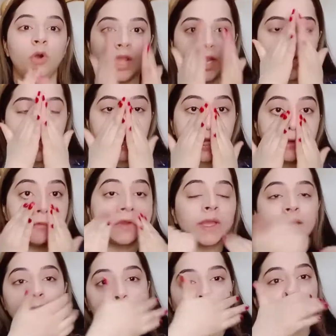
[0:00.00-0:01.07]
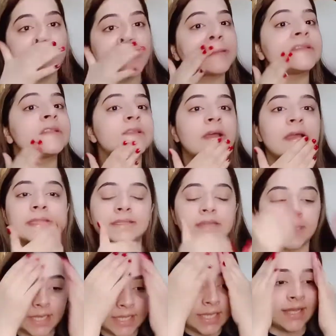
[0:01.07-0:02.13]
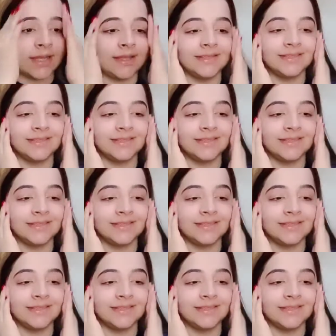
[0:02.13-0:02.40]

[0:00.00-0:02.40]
ऑयल लगे हुए ही आपने एक्सरसाइज करनी है